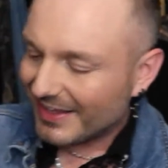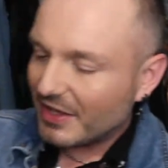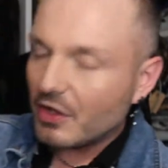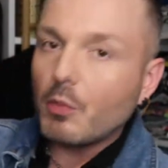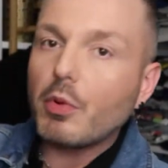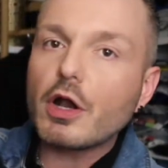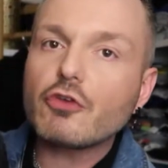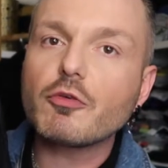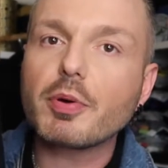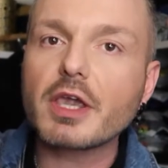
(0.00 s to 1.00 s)
bah
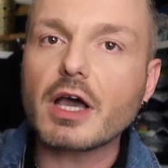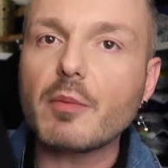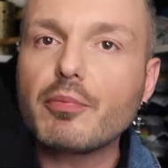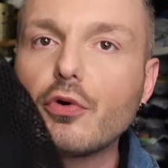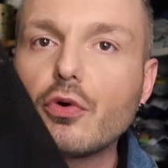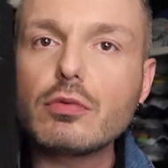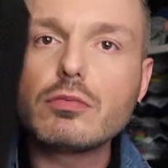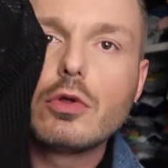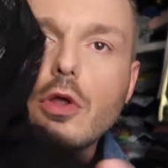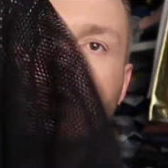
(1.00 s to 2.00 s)
là j'ai pris un polo
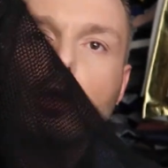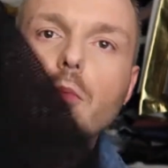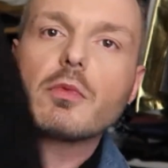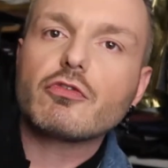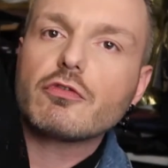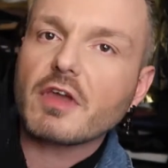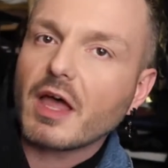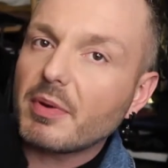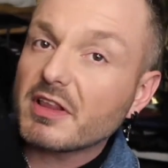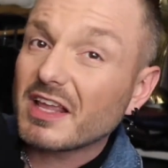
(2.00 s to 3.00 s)
bah, tu
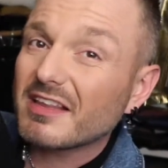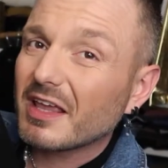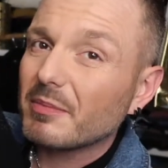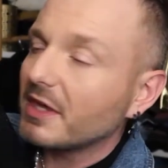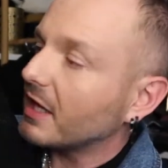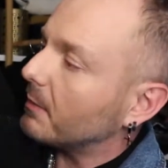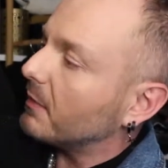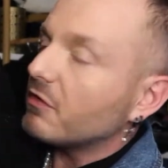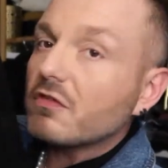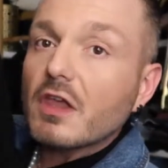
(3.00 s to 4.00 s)
verras pas très très bien,
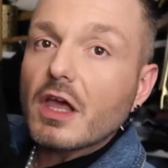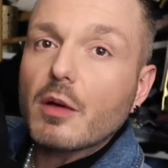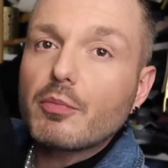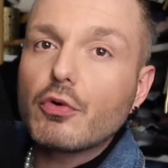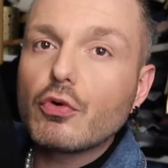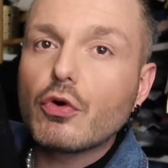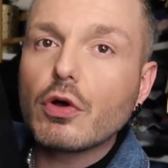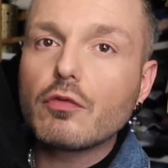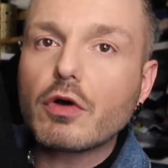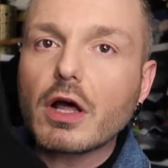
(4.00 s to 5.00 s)
mais c'est un polo,
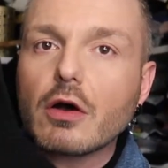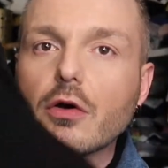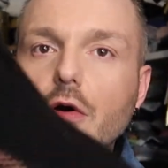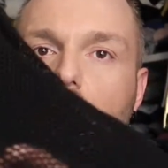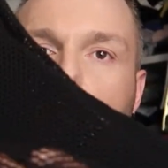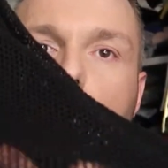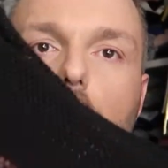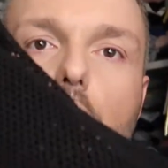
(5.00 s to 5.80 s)
euh, voilà, en.